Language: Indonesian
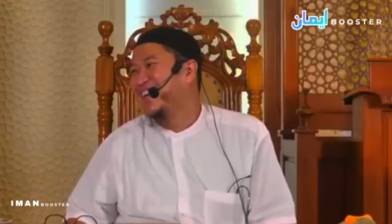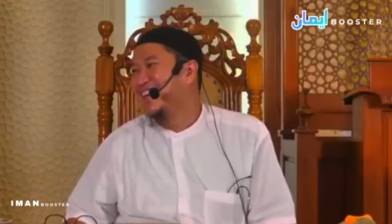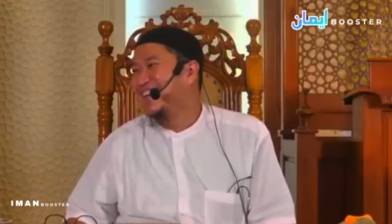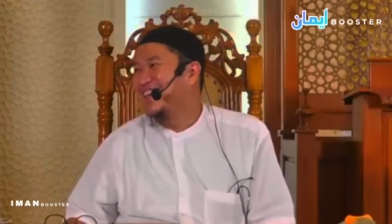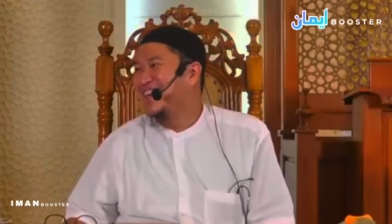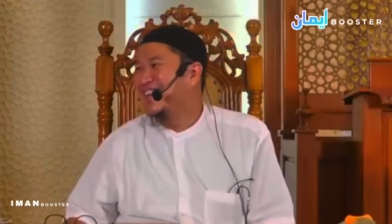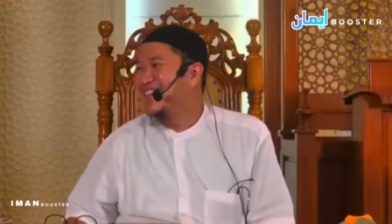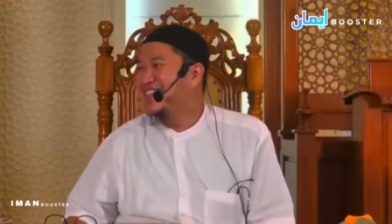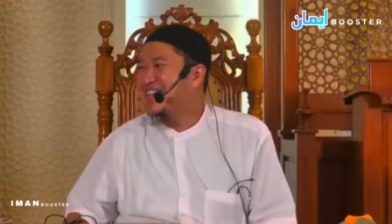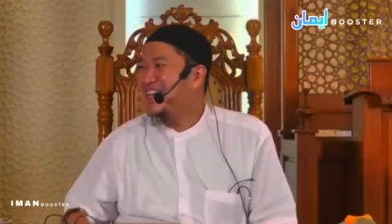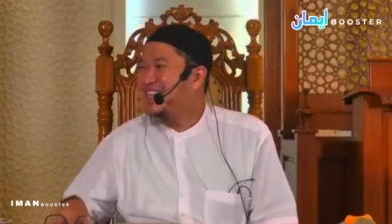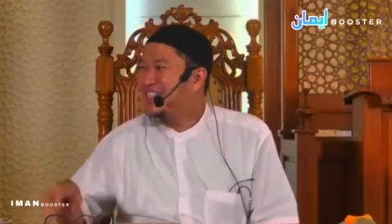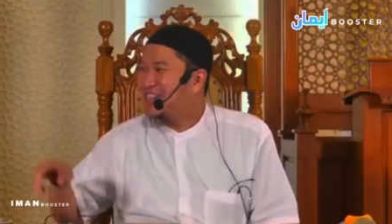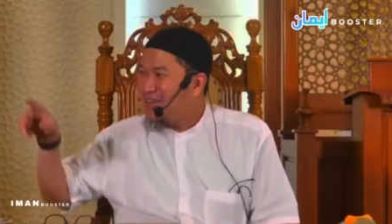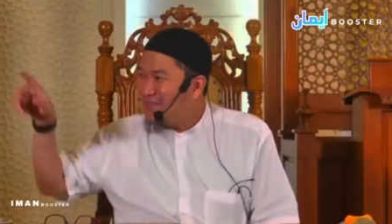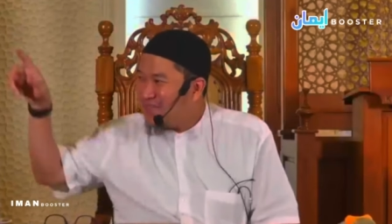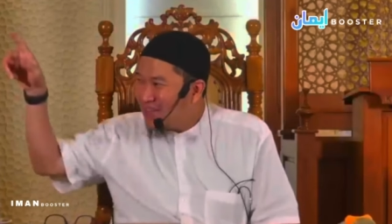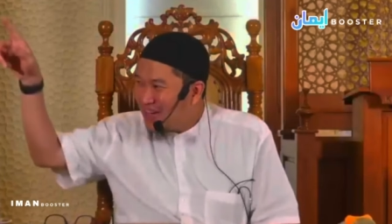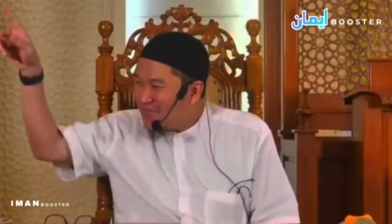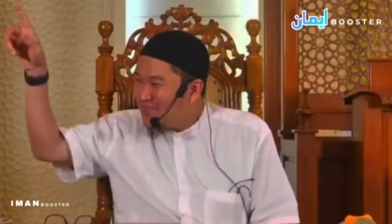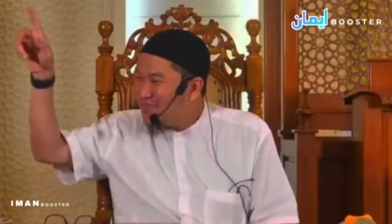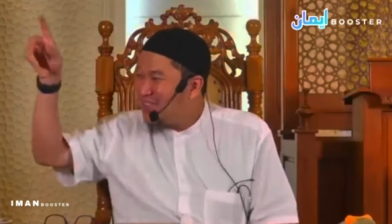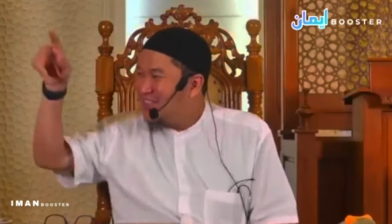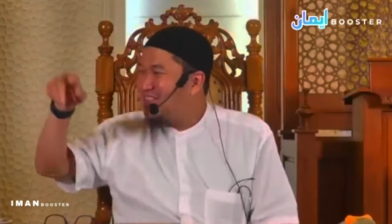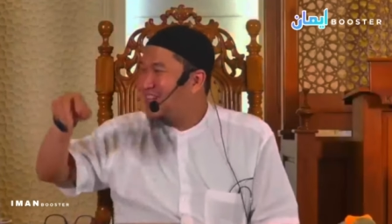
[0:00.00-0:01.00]
Dan saya sampai
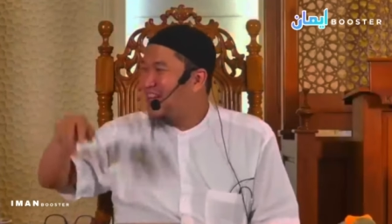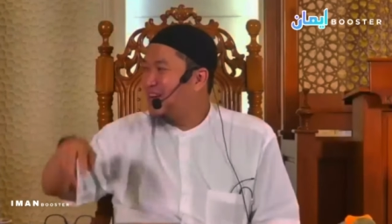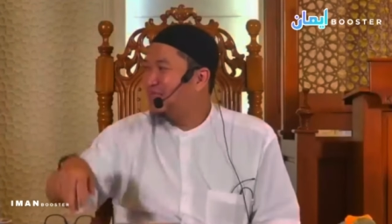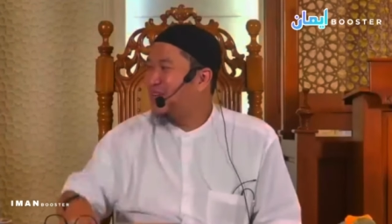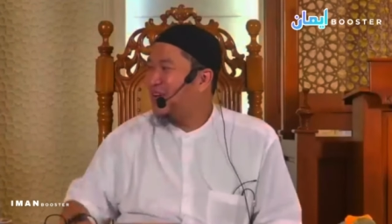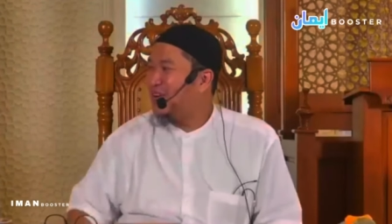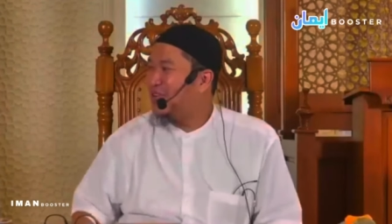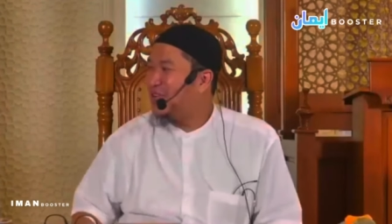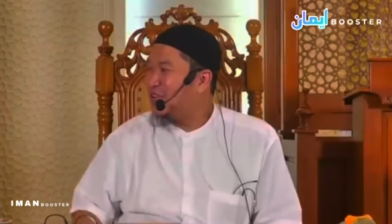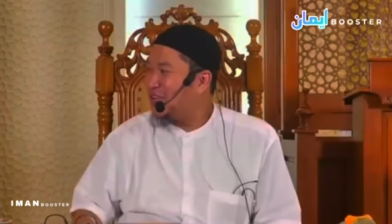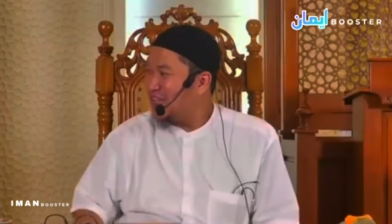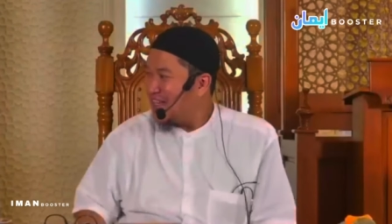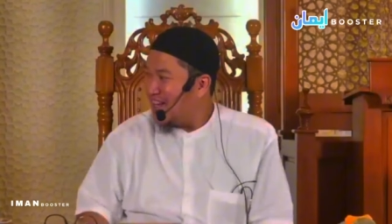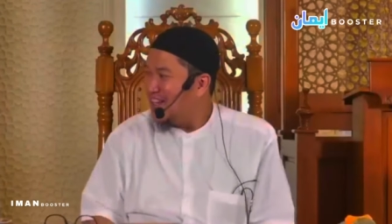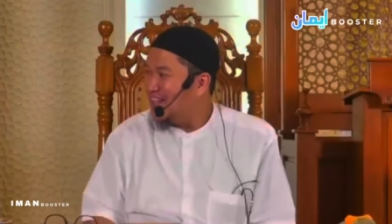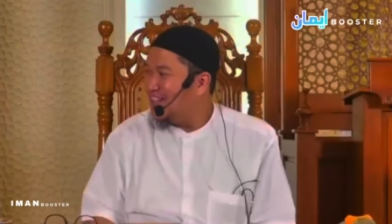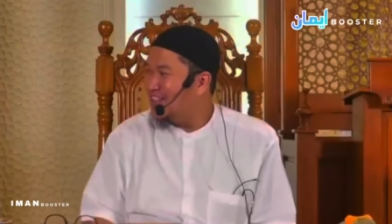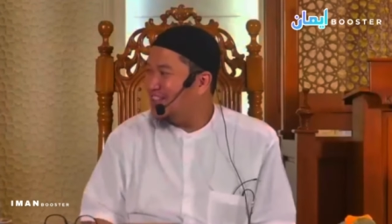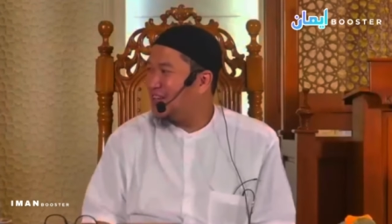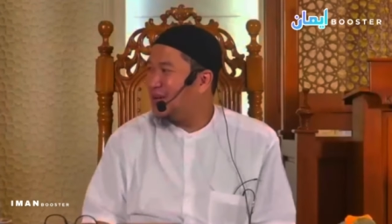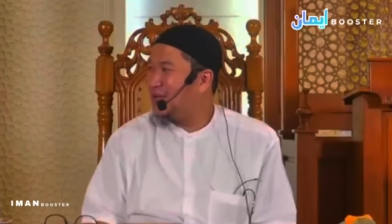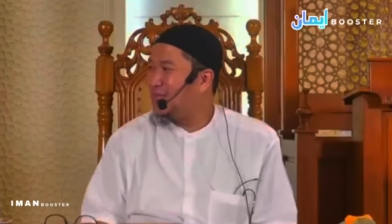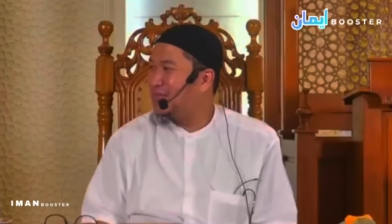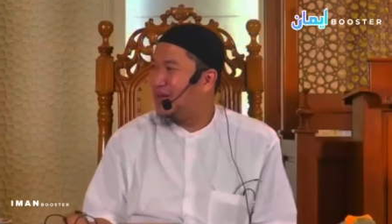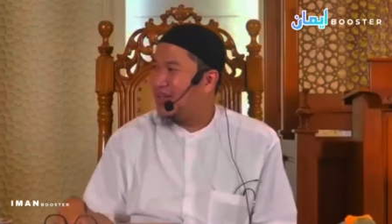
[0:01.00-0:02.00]
sampai kota itu
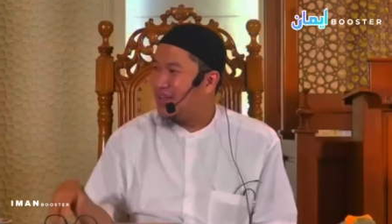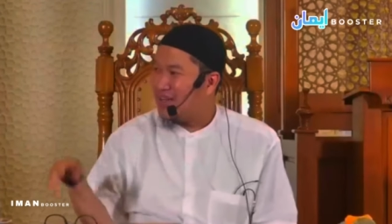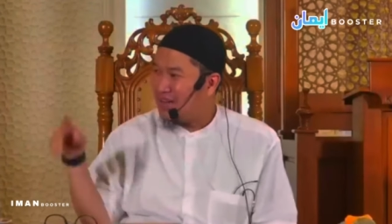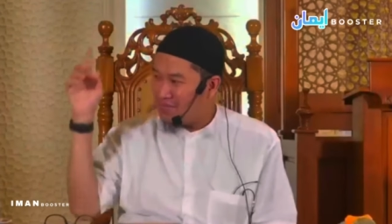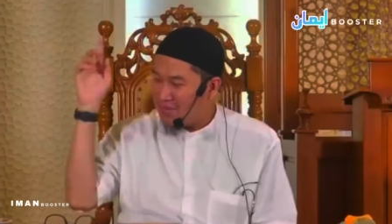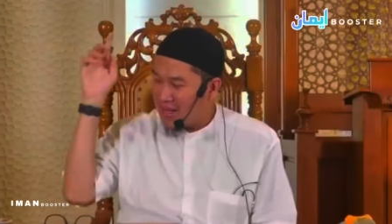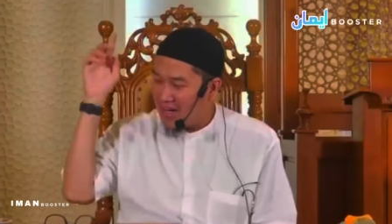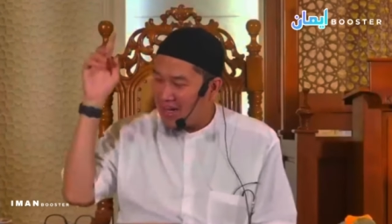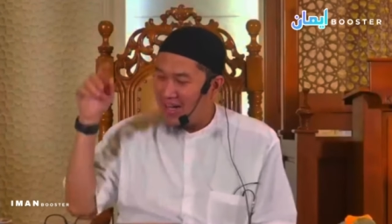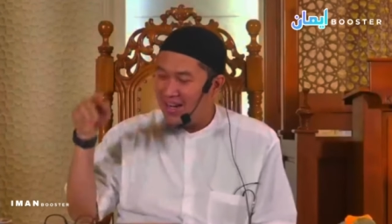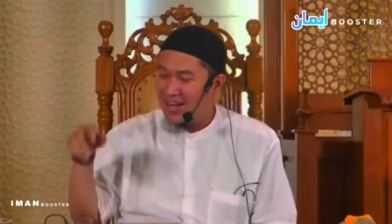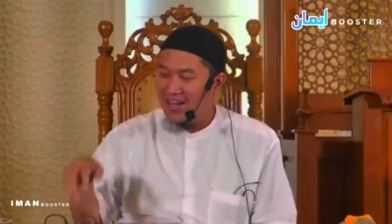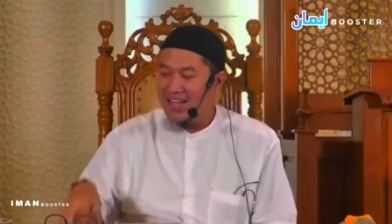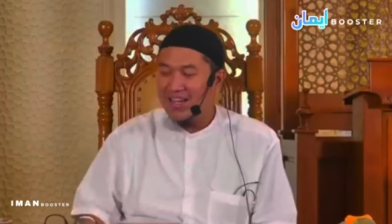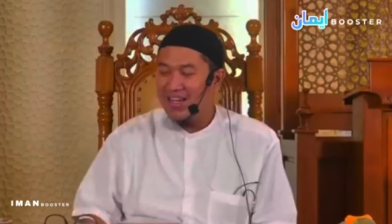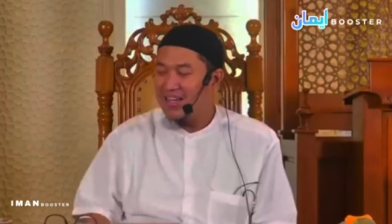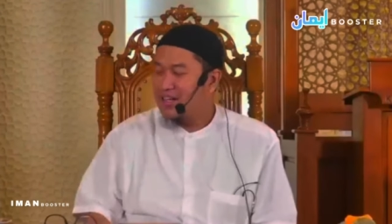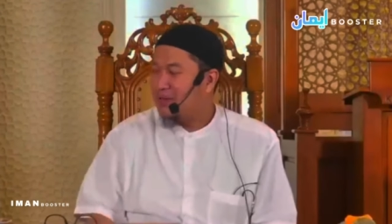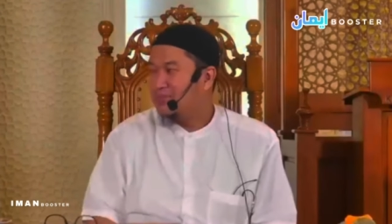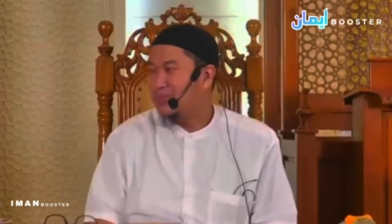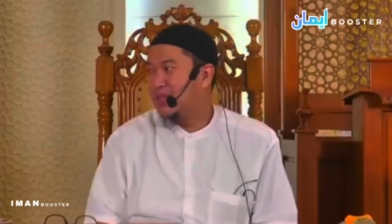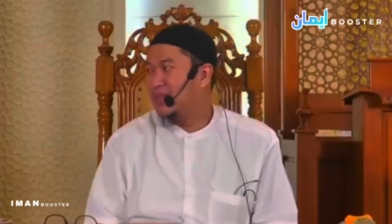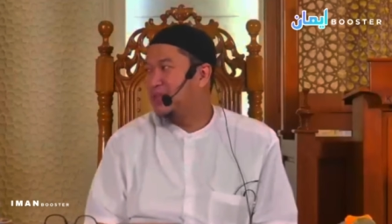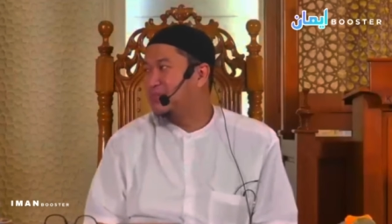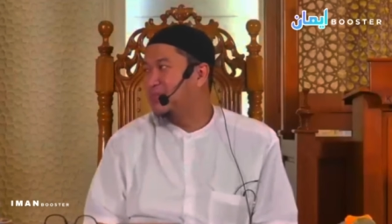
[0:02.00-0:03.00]
sampai Menggarai nggak
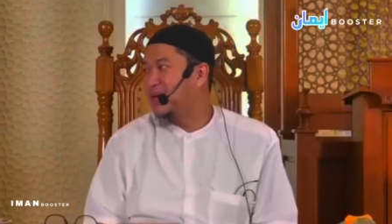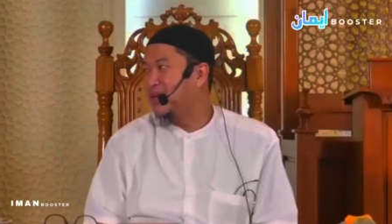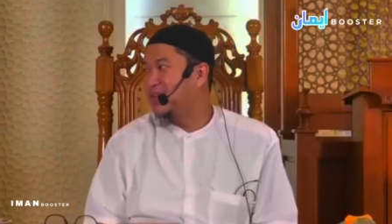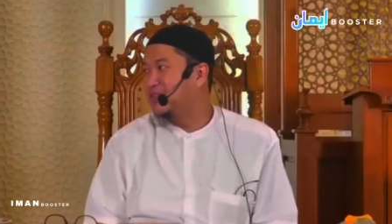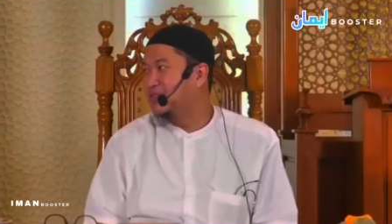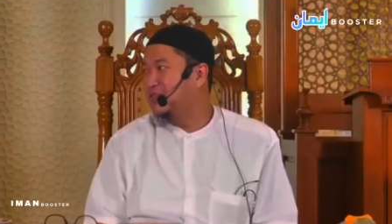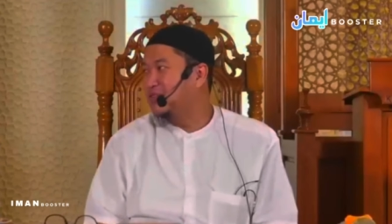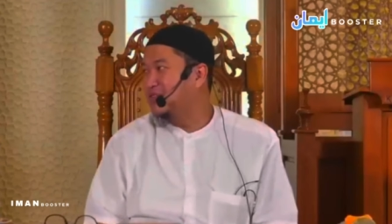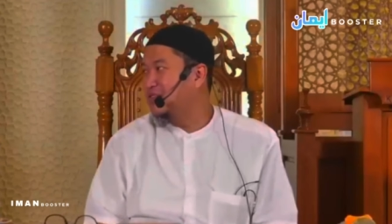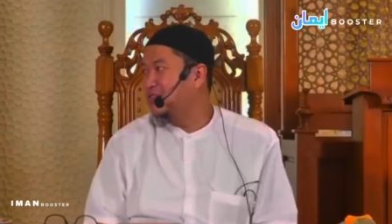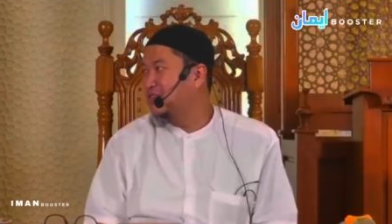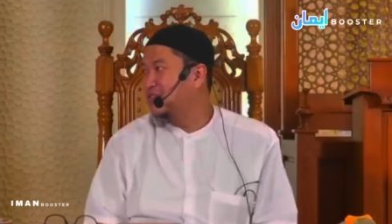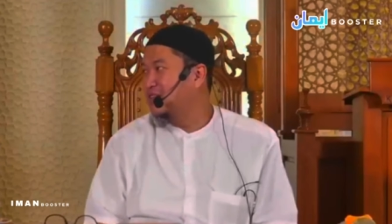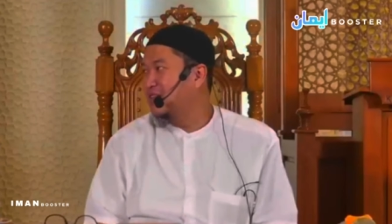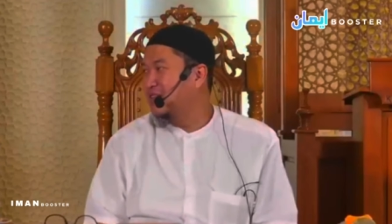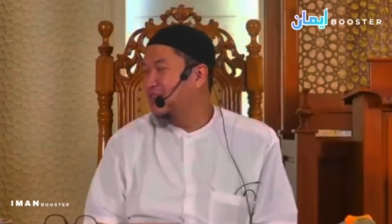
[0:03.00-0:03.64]
dapat tempat duduk